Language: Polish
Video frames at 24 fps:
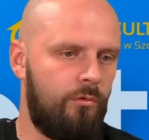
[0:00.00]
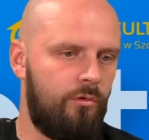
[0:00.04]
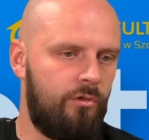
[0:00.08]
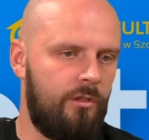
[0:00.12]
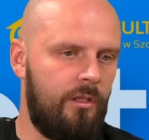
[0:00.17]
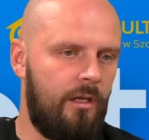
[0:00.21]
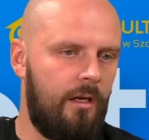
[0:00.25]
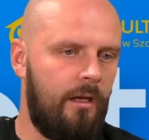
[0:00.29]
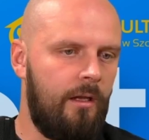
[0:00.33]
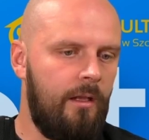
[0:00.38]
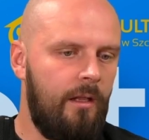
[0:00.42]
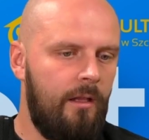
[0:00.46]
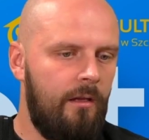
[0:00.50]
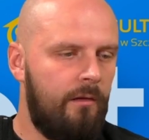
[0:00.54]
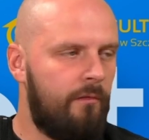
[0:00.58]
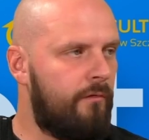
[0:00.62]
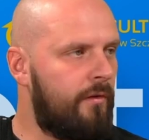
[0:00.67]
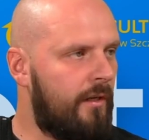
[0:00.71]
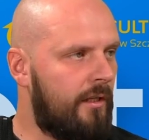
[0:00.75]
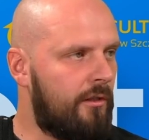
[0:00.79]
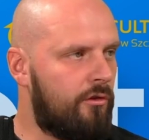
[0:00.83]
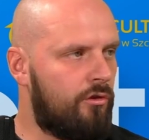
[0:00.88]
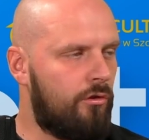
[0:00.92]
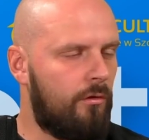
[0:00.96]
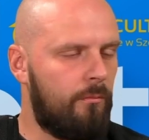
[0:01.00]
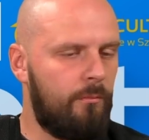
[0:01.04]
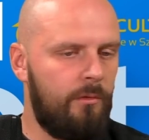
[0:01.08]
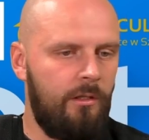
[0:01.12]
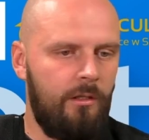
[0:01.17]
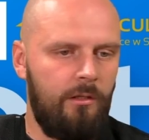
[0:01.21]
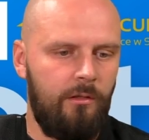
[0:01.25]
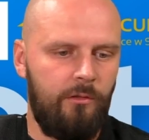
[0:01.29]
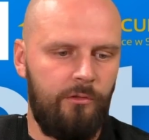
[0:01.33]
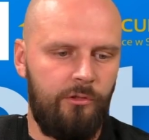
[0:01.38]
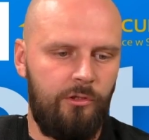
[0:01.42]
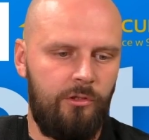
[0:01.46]
na większą
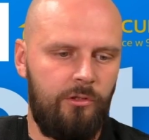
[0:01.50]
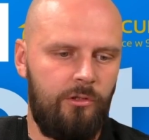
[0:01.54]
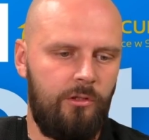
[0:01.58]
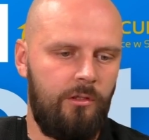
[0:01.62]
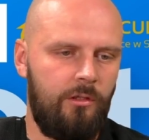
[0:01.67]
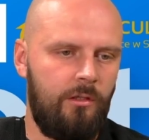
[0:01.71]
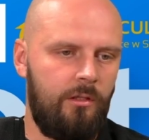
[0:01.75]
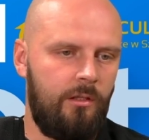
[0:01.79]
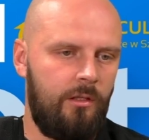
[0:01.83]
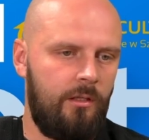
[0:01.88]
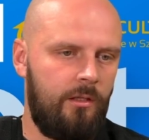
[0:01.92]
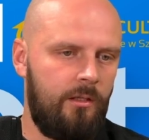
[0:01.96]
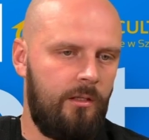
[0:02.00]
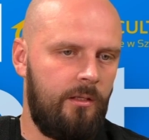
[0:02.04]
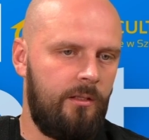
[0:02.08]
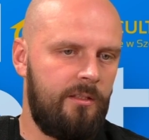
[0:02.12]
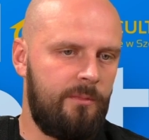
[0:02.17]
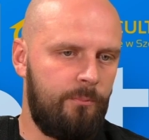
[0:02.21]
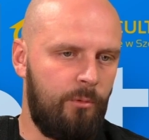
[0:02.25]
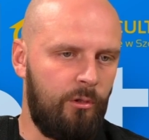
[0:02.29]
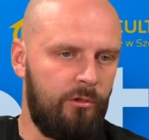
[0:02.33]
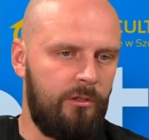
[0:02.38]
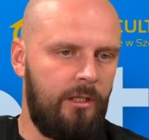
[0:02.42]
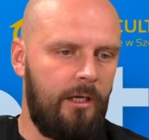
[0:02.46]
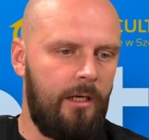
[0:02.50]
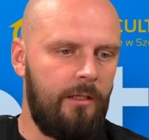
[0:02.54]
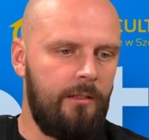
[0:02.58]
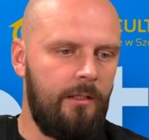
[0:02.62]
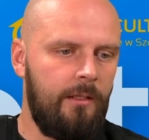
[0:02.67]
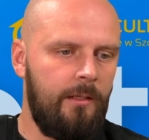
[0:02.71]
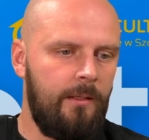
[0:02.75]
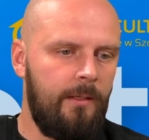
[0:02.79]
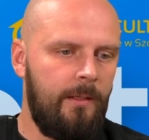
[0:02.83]
ilość e, spotkań.